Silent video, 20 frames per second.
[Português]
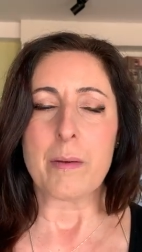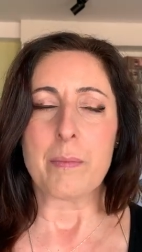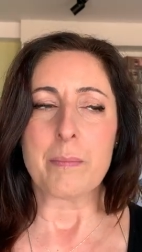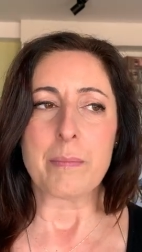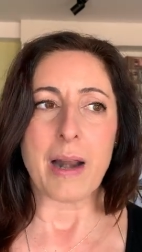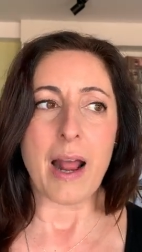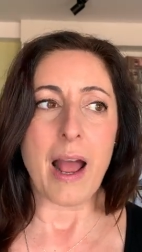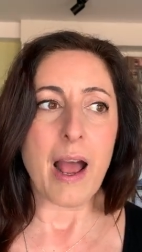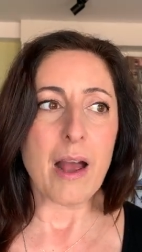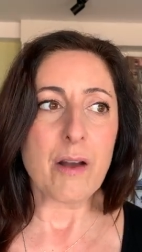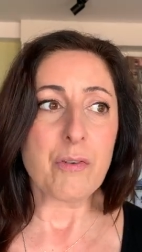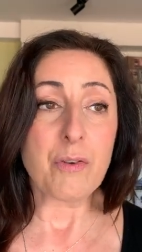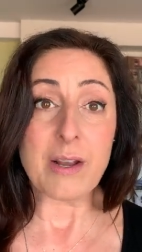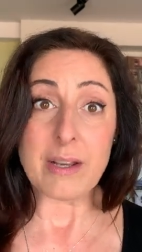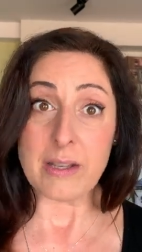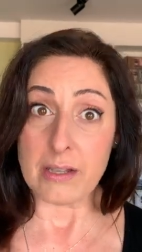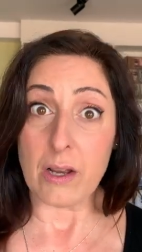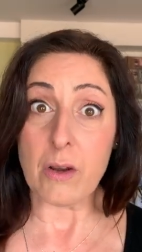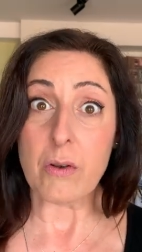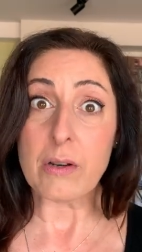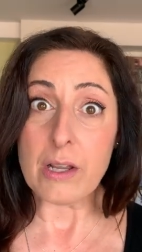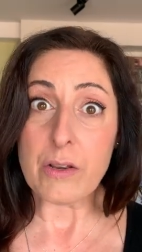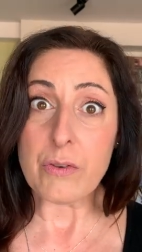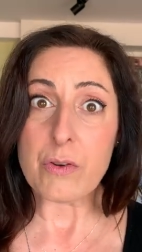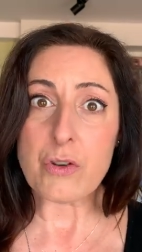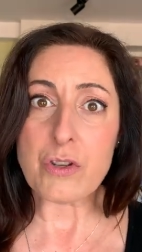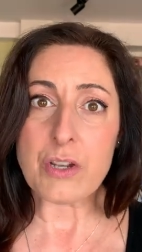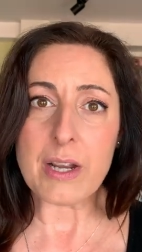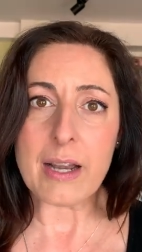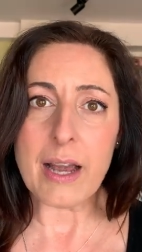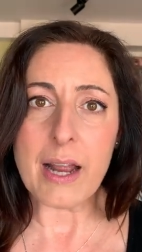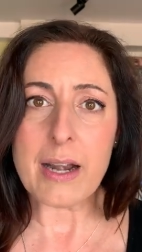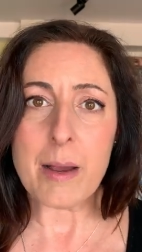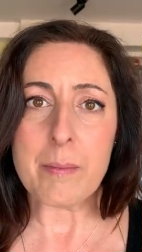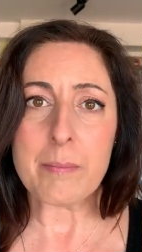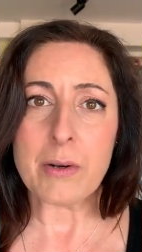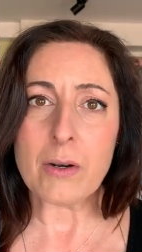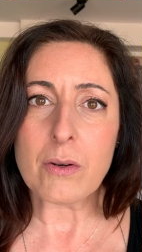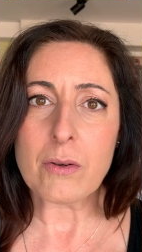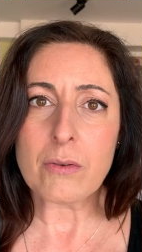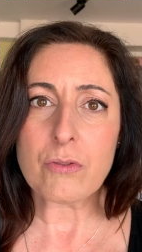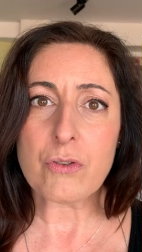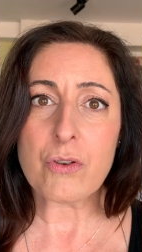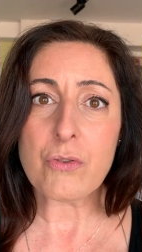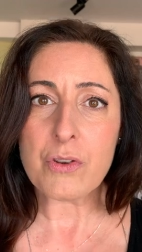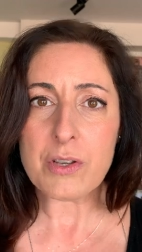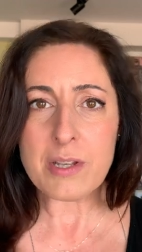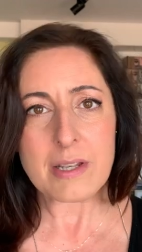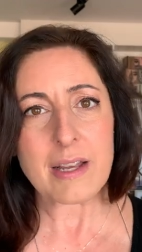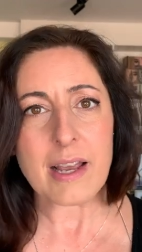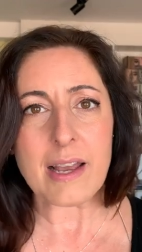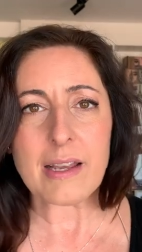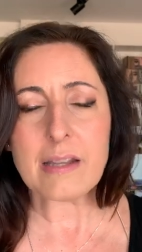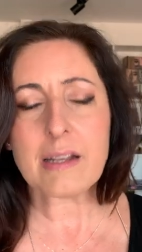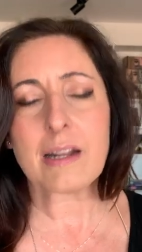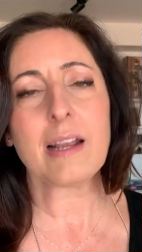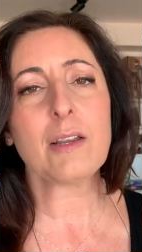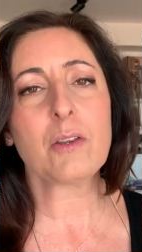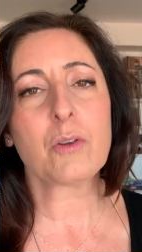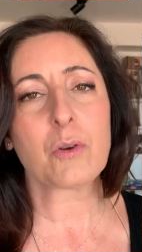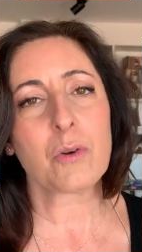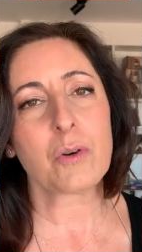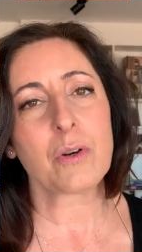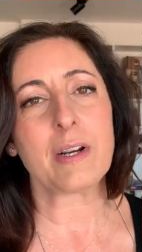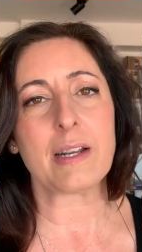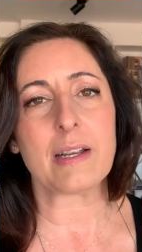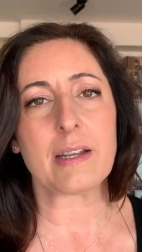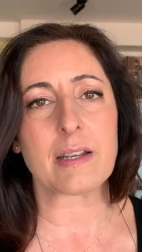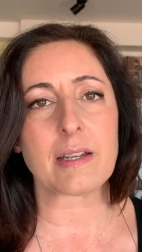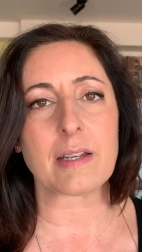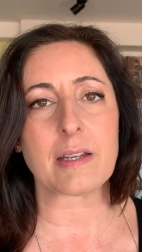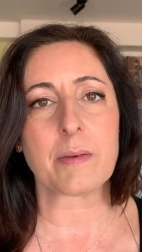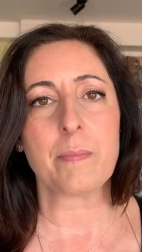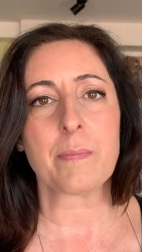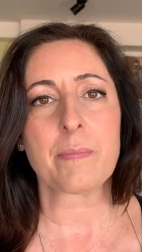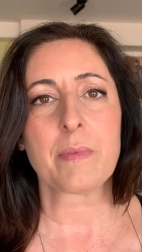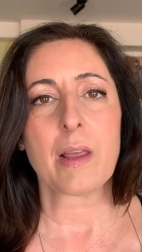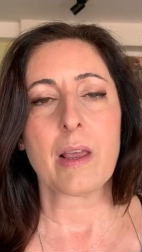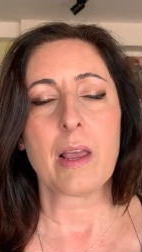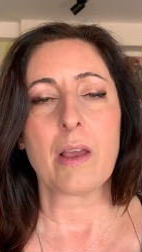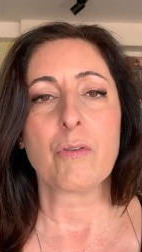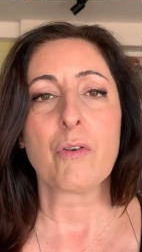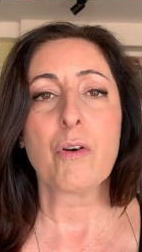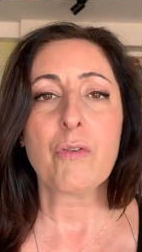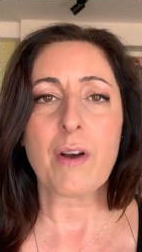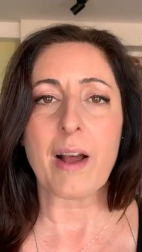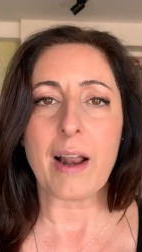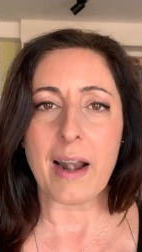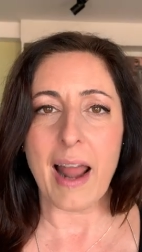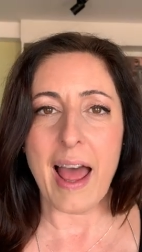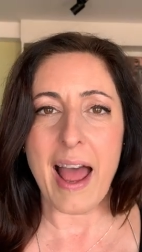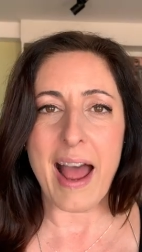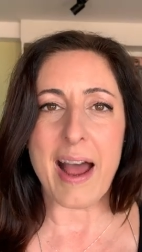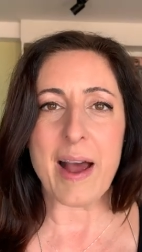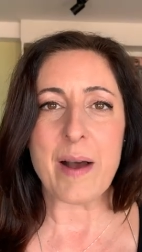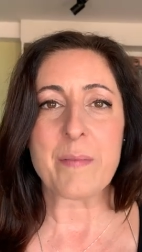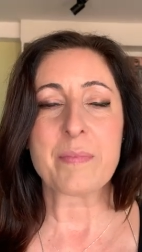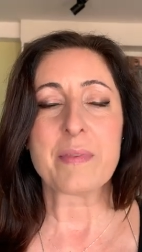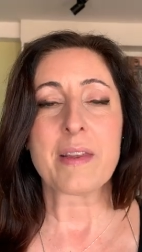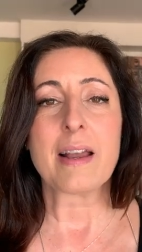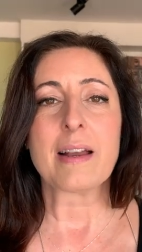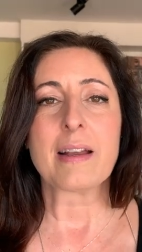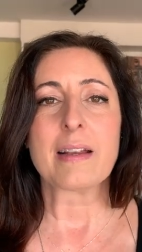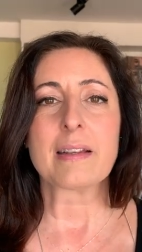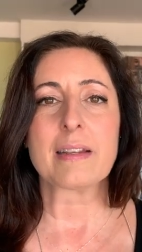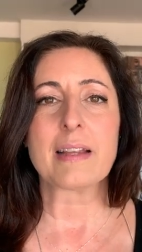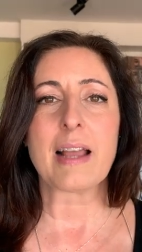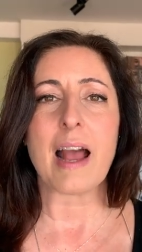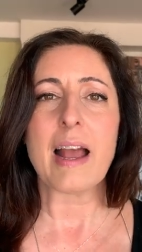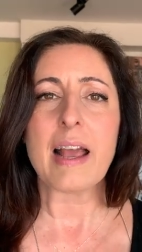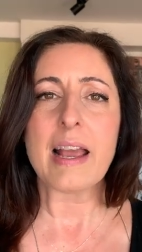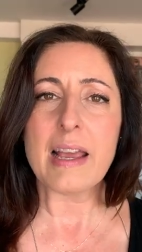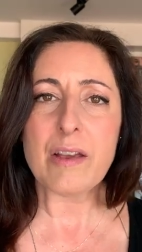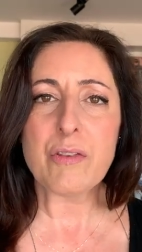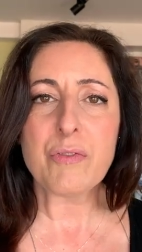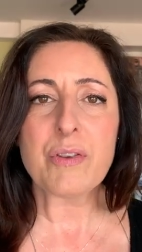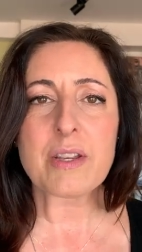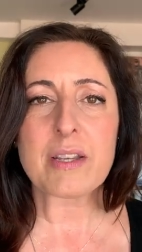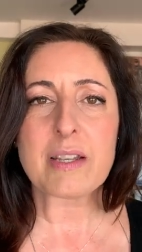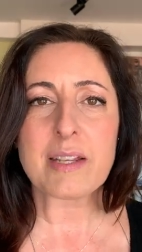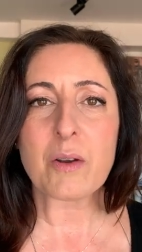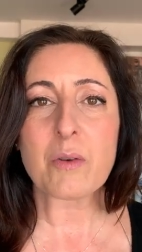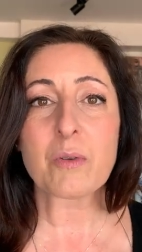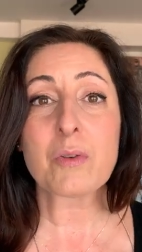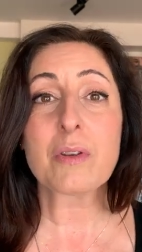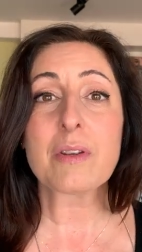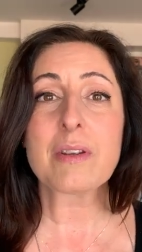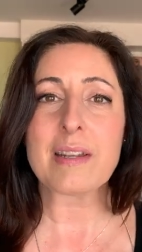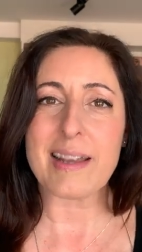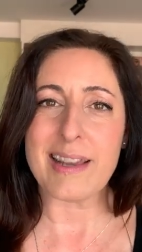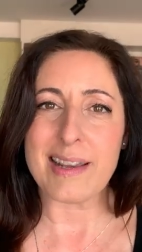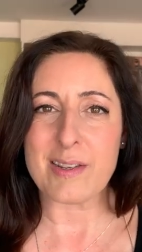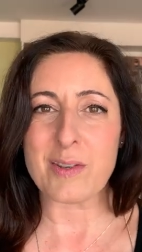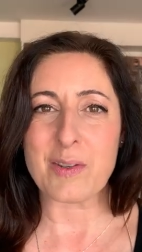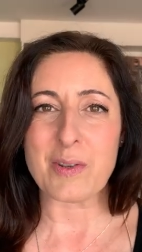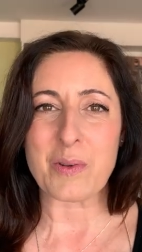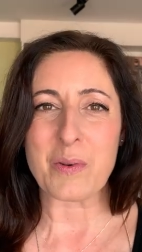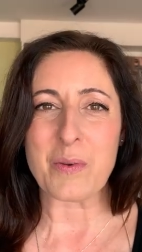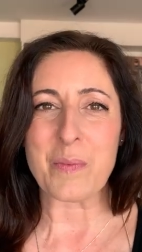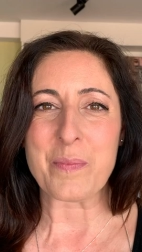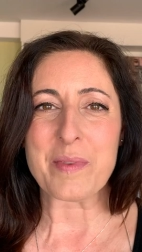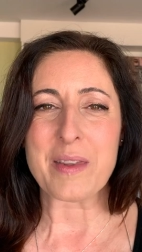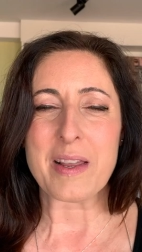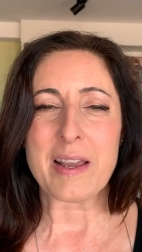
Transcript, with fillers: para fazer o livro chegar na mão de vocês, leitores. Vou falar da revisão do texto.